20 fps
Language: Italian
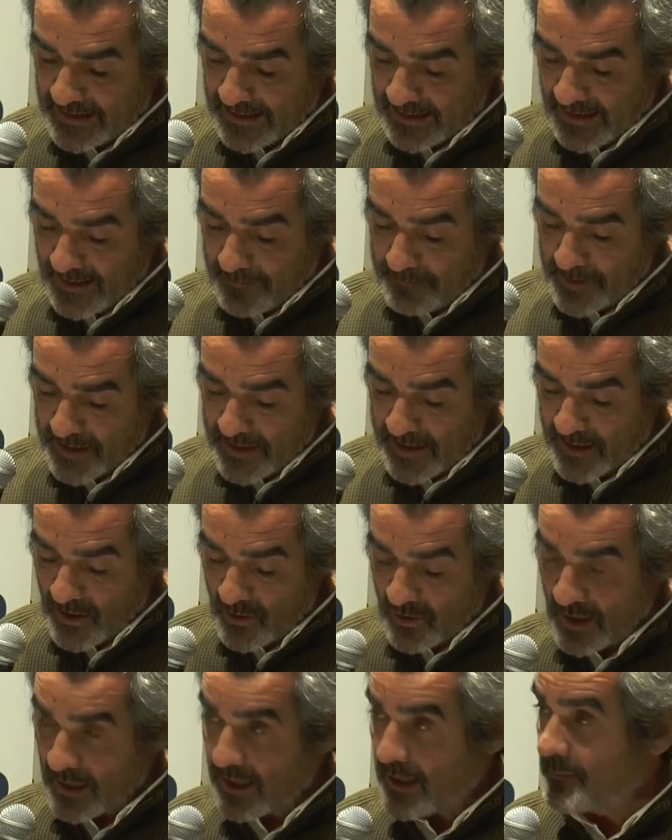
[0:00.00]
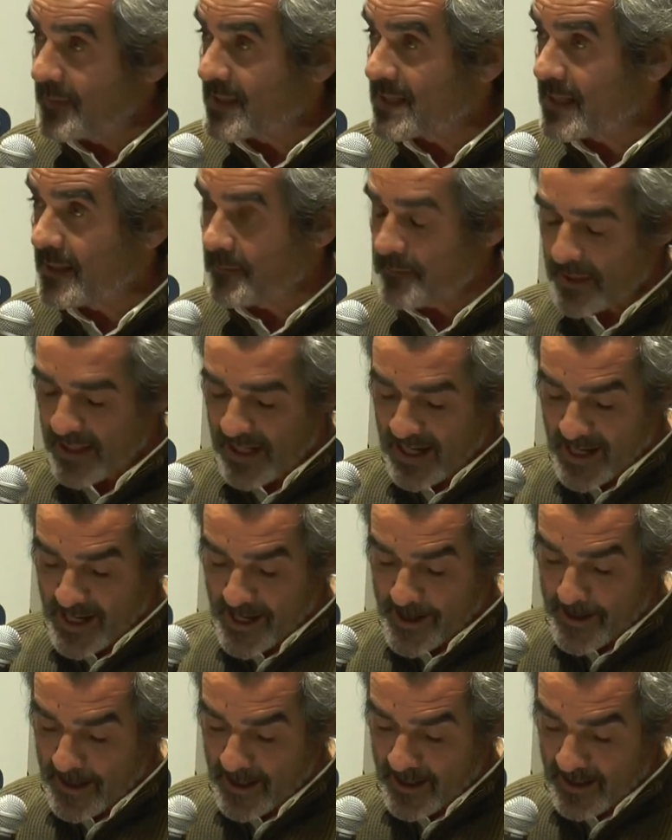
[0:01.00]
di ambizione che mi
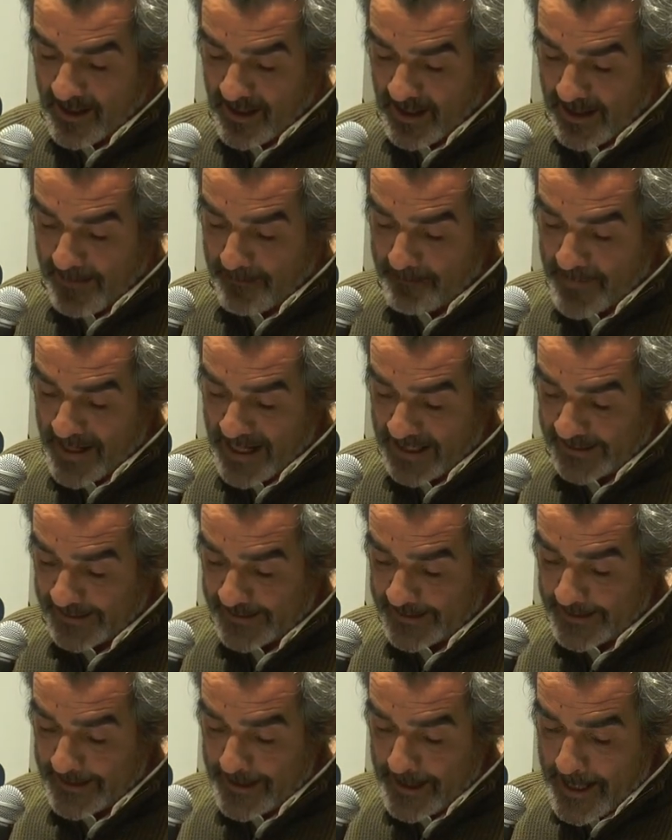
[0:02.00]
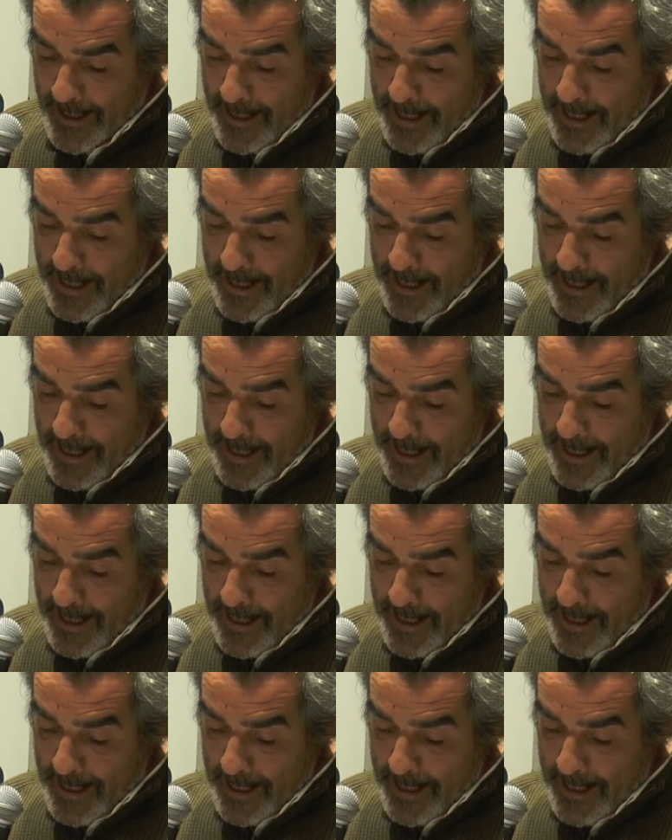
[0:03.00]
sembra eh, lampante,